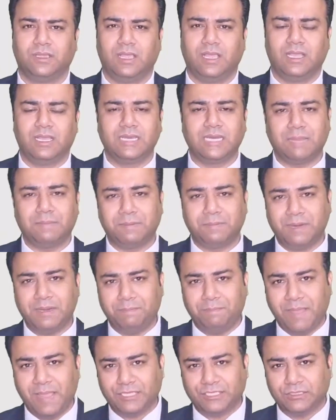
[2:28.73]
अगर आप अपने
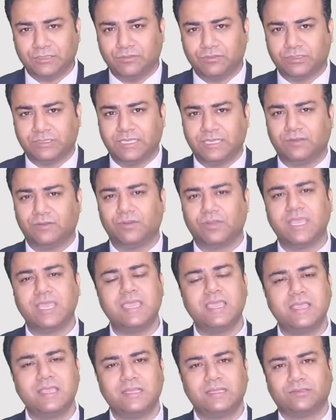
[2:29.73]
पैशन को देखोगे
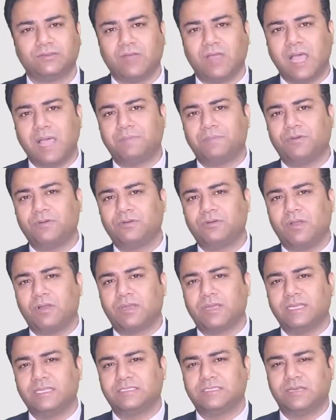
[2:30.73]
तो आपको
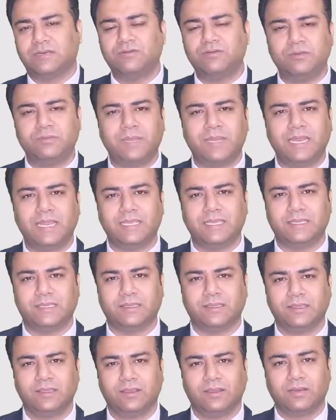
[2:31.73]
नौकरी जरूर मिलेगी
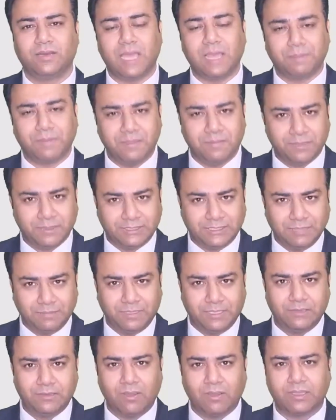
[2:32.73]
और आपके मतलब
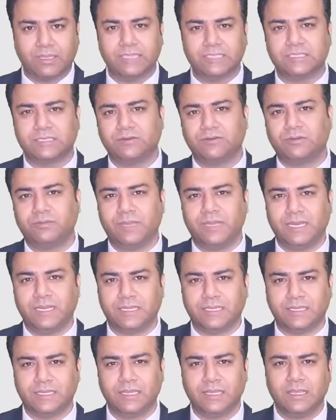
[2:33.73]
की नौकरी जरूर
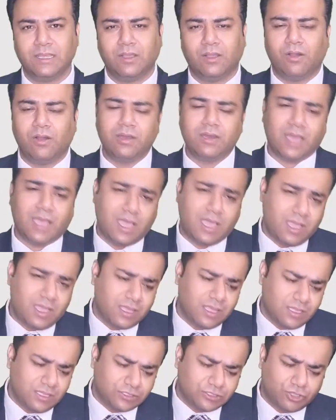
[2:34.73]
मिलेगी और
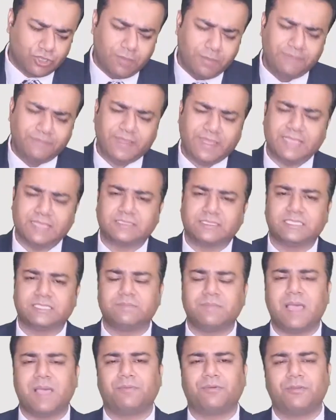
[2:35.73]
हाँ जो भी वैकेंसीज
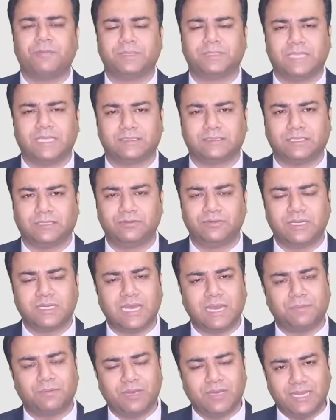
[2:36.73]
मैं आपको बताता हूं
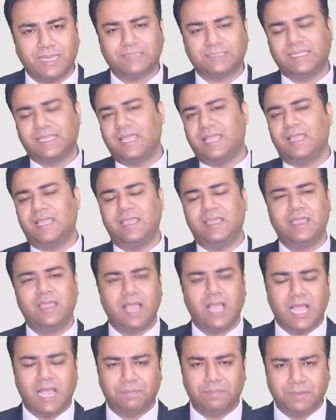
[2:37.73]
अगर आपको लगता है
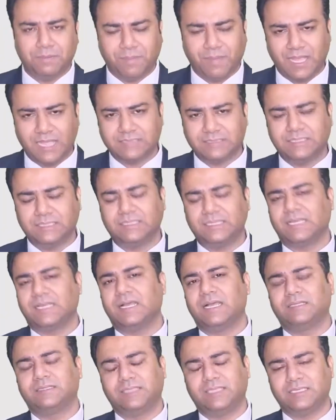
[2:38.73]
आपने पांच दिन
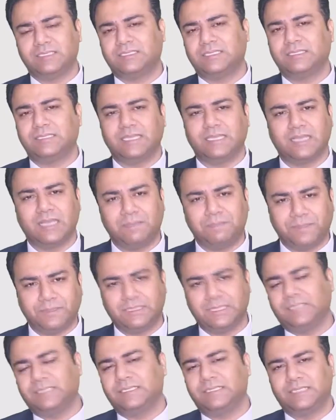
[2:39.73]
देखा दस दिन देखा
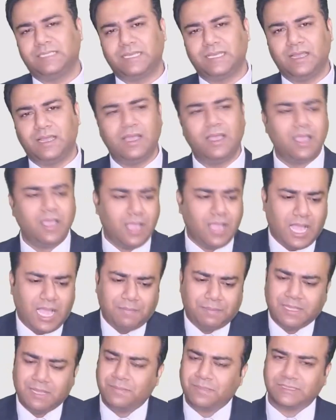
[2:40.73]
पंद्रह दिन देखा
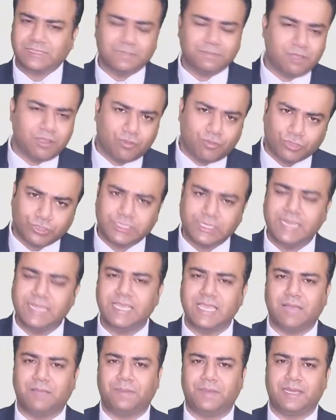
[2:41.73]
आपके मतलब का कुछ
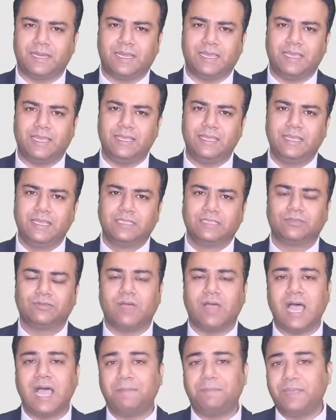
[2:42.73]
नहीं आ पा रहा है तो
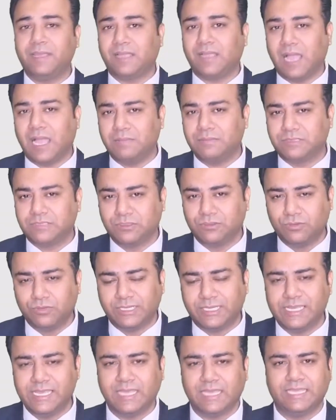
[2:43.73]
आप एक काम जरूर
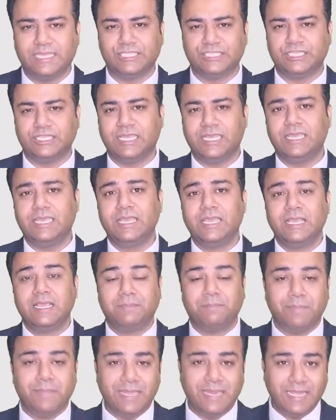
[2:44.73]
किया कीजिए
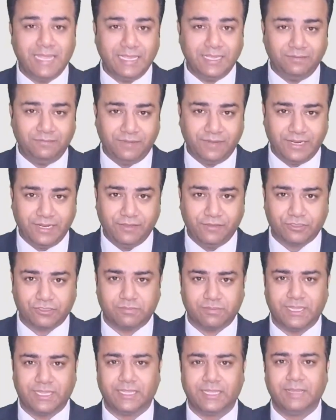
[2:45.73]
मेरे इन वीडियोज
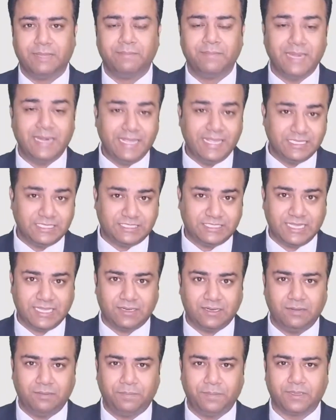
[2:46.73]
में मेरे इस
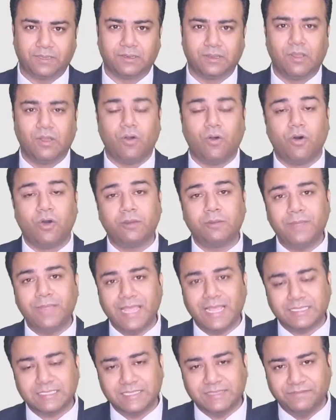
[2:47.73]
चैनल पर और भी
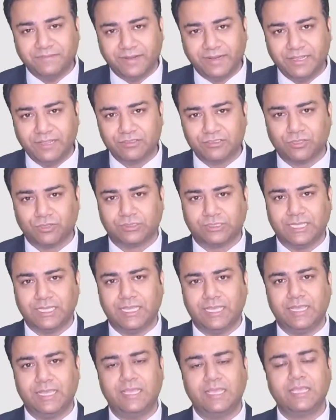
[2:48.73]
ऐसे वीडियोज होते
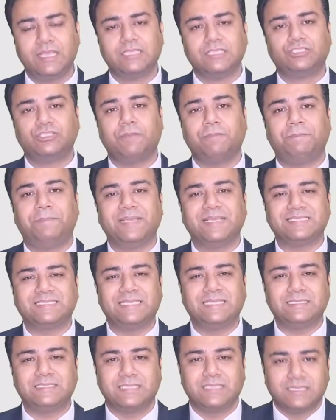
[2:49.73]
हैं जो
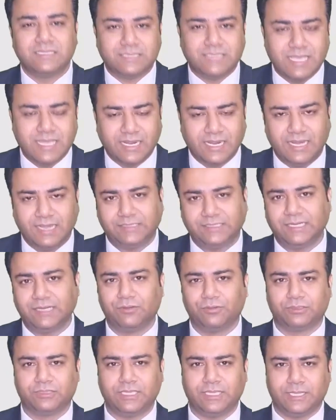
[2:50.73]
बिजनेस से रिलेटेड
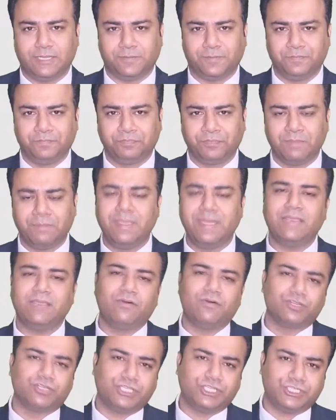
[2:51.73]
होते हैं मेरी
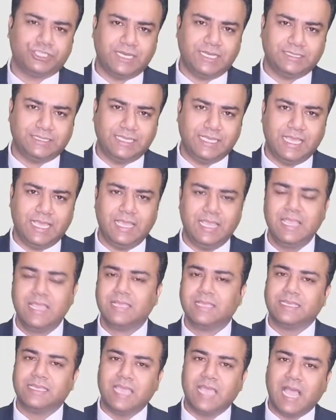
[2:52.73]
कोशिश रहती है
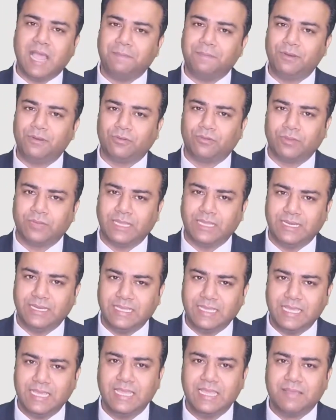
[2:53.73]
कि आप लोगों के
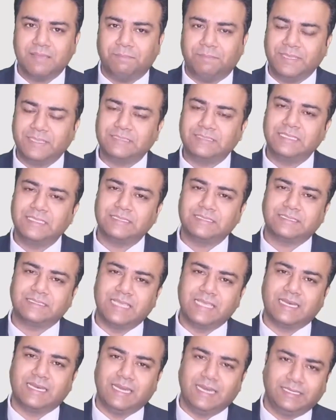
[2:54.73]
लिए बिजनेस
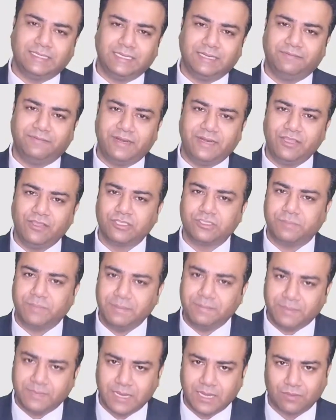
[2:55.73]
से रिलेटेड वीडियोस भी
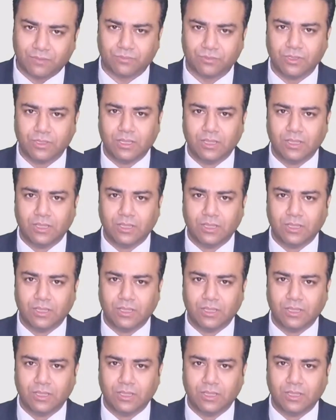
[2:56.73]
बनाऊं